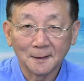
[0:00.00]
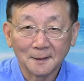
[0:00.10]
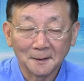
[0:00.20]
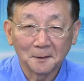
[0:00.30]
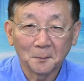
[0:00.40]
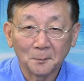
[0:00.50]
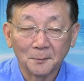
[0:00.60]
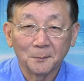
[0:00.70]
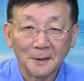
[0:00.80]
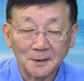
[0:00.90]
可能要
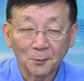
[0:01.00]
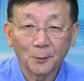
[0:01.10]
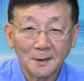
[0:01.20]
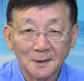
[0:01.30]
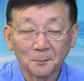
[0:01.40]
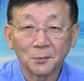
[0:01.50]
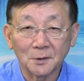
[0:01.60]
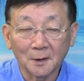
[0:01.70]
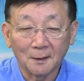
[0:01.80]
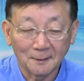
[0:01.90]
撇清关系，不知
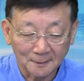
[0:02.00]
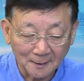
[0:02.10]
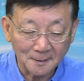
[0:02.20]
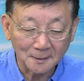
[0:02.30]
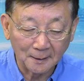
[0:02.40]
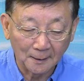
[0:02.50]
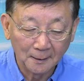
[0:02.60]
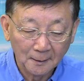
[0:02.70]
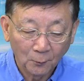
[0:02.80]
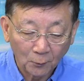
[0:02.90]
道哈。但是呢，
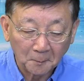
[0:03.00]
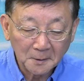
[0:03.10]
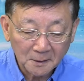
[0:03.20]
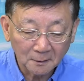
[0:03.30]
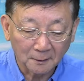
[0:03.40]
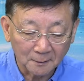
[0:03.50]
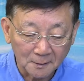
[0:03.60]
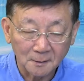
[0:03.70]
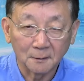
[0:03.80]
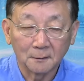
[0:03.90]
我们知道的
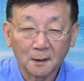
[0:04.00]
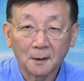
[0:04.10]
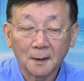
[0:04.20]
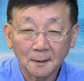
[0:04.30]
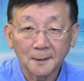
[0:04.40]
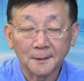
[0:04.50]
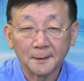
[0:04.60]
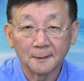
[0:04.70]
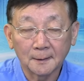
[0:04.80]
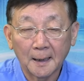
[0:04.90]
是 ，Don Hankey
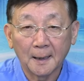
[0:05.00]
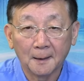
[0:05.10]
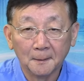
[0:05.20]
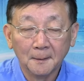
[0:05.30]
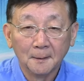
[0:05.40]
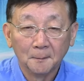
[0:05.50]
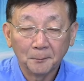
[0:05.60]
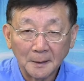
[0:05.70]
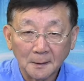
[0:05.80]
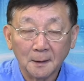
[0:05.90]
呢，他
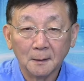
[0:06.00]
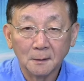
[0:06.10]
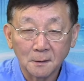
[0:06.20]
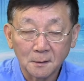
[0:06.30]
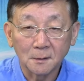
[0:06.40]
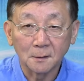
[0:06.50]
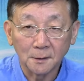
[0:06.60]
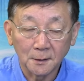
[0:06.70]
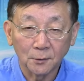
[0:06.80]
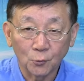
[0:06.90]
本人是
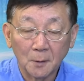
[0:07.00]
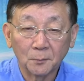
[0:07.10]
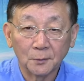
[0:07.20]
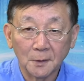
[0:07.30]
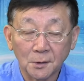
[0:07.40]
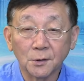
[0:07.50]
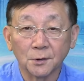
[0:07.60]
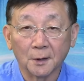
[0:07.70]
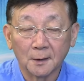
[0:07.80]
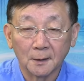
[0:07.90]
一个川普的支持
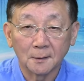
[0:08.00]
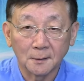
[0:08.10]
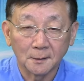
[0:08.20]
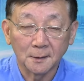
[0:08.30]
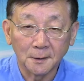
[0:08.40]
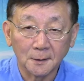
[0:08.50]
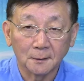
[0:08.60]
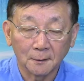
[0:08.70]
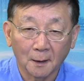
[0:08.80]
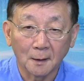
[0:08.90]
者啊，这是第一。
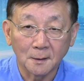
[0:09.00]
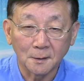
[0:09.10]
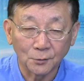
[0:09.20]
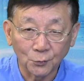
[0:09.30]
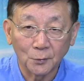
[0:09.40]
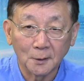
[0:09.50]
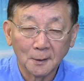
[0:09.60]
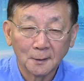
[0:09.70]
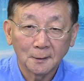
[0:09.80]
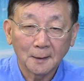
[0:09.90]
第二是说
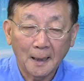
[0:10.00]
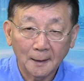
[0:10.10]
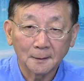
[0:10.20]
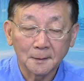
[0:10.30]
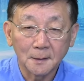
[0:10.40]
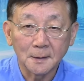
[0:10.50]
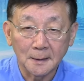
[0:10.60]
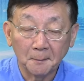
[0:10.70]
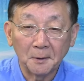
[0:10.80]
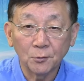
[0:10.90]
他自己
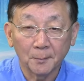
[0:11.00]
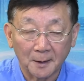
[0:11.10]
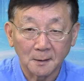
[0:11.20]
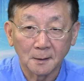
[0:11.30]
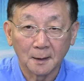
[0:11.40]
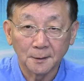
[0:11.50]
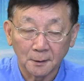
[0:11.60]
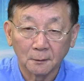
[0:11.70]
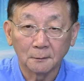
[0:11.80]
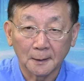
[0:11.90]
也明确表示了，以
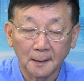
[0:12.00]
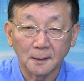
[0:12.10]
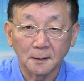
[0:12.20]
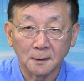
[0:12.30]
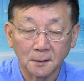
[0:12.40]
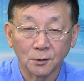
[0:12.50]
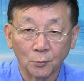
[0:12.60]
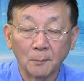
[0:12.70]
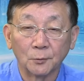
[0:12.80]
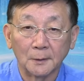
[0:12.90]
后他也是支持
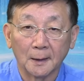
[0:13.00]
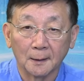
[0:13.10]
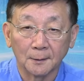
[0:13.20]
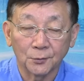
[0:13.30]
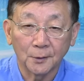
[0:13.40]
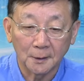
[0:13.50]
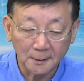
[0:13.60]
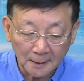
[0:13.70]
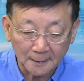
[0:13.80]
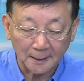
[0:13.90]
川普的啊，所以
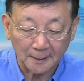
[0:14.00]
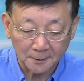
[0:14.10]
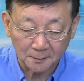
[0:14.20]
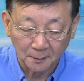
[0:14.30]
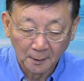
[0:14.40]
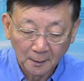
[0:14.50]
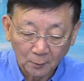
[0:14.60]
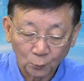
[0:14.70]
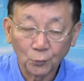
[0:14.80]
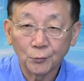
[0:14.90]
这一点是
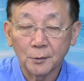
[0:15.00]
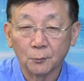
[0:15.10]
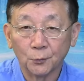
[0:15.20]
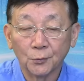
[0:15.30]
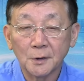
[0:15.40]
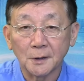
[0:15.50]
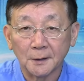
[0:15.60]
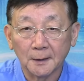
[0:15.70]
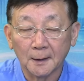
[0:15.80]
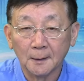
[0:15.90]
毋庸毋庸置疑
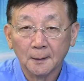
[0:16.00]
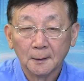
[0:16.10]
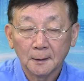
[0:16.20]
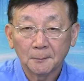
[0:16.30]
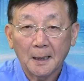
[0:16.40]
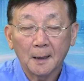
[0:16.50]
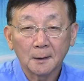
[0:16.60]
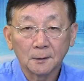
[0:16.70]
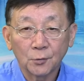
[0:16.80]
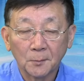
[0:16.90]
的。 那么他
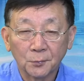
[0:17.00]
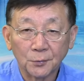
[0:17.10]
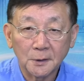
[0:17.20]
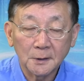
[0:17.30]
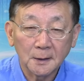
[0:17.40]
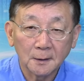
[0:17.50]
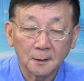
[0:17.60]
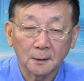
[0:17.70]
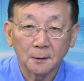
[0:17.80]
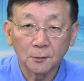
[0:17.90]
和川普之间，
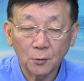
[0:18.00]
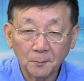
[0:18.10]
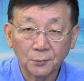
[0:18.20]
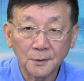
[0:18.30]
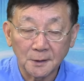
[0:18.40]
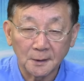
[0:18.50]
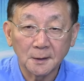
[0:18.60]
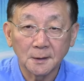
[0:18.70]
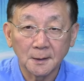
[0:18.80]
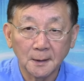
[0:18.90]
和川普企业
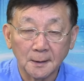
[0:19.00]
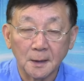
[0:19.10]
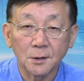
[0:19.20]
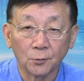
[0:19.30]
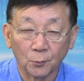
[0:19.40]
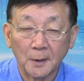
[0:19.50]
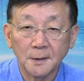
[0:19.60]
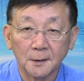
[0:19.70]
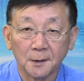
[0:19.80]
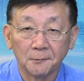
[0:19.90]
之间也是有关
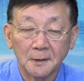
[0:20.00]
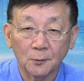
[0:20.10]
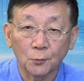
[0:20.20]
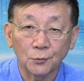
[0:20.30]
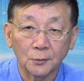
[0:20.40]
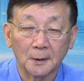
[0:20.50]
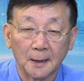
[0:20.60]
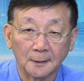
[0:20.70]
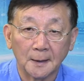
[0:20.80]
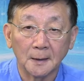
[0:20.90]
系的，因为在过去的
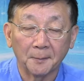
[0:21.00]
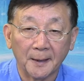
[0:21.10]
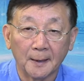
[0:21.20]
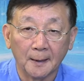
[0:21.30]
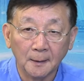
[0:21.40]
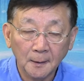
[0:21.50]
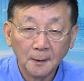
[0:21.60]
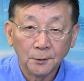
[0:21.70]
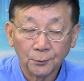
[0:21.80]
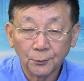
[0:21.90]
两年里边啊，
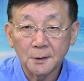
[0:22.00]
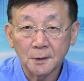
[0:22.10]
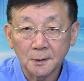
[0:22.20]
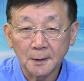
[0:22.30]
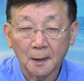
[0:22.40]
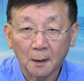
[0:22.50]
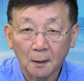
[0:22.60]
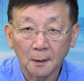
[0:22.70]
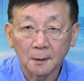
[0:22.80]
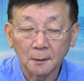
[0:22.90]
尤其是在
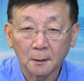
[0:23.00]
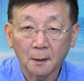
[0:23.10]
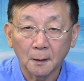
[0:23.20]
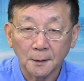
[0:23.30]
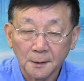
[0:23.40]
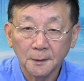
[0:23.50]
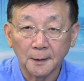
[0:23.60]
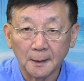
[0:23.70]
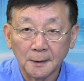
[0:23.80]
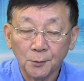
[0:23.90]
二零二一
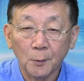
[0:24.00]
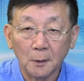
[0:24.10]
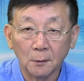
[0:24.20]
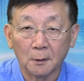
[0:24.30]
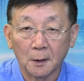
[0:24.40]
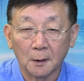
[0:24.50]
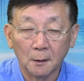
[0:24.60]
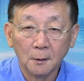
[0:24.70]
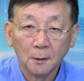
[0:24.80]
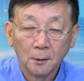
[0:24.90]
年一月六号
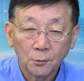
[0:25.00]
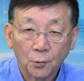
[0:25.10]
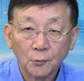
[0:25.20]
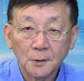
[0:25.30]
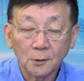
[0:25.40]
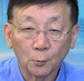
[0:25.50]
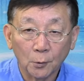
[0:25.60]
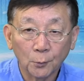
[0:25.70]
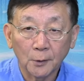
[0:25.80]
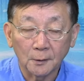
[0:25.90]
冲击国
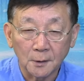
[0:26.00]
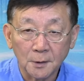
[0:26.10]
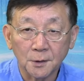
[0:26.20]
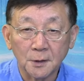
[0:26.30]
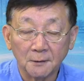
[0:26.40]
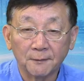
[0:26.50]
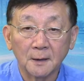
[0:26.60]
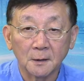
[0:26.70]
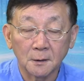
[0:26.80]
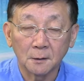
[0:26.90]
会事件发
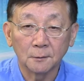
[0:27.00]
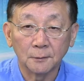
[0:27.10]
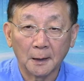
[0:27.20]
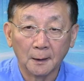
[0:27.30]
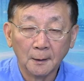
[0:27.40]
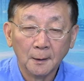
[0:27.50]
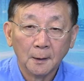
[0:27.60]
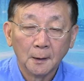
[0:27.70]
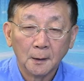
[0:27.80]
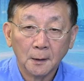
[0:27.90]
生之后呢，
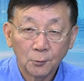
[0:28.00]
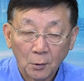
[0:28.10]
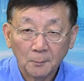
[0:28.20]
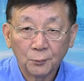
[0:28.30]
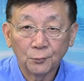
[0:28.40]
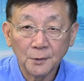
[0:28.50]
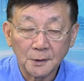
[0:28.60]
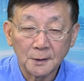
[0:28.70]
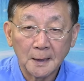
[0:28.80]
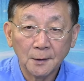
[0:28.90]
和川普
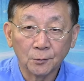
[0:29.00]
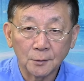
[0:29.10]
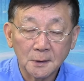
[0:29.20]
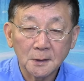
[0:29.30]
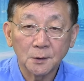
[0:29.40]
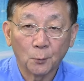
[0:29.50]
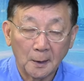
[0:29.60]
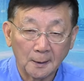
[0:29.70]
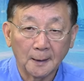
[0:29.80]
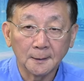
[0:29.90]
以前有经济
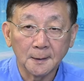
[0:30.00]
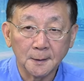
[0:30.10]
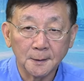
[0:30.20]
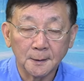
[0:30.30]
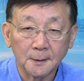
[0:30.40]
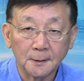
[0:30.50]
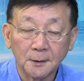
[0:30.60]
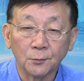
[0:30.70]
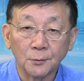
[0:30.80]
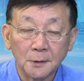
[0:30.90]
往来的一些
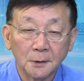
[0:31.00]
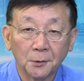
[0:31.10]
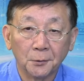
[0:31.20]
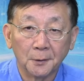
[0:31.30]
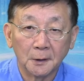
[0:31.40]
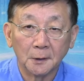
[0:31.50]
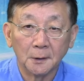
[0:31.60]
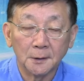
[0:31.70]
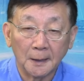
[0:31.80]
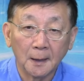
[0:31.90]
金融机构
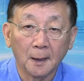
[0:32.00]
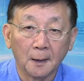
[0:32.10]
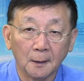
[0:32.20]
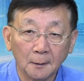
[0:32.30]
和银行，